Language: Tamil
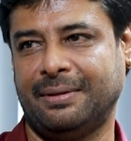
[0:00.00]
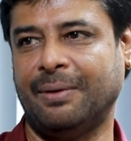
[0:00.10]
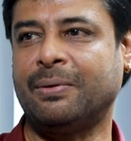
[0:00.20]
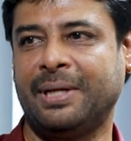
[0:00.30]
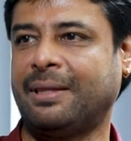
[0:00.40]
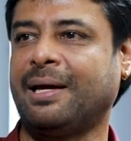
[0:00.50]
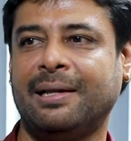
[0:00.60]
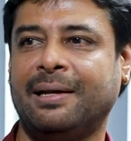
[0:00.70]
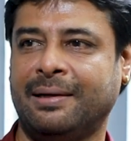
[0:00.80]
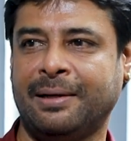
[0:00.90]
அவருடைய
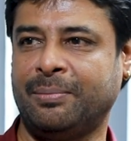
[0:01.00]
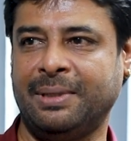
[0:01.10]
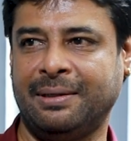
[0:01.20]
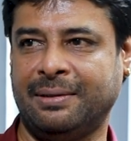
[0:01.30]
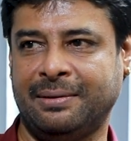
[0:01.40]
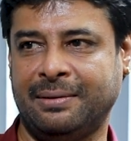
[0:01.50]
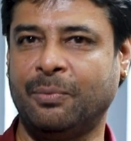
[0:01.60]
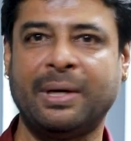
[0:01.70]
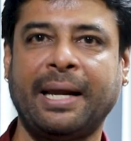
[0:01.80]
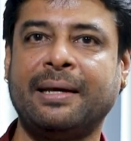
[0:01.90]
தேடல் என்ன அப்படிங்கிறது
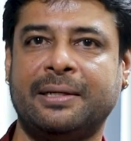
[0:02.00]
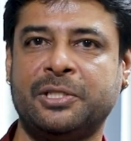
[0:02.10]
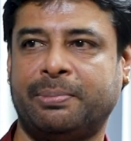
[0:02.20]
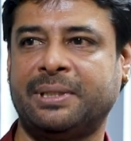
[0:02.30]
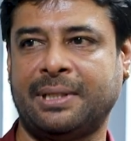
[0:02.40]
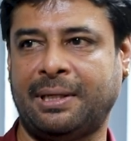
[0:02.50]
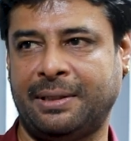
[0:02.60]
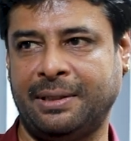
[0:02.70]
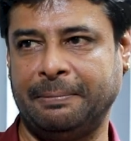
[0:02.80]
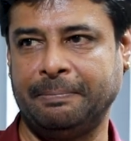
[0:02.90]
வெரி இன்டென்ஸ்
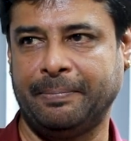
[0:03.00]
பர்சனாலிட்டி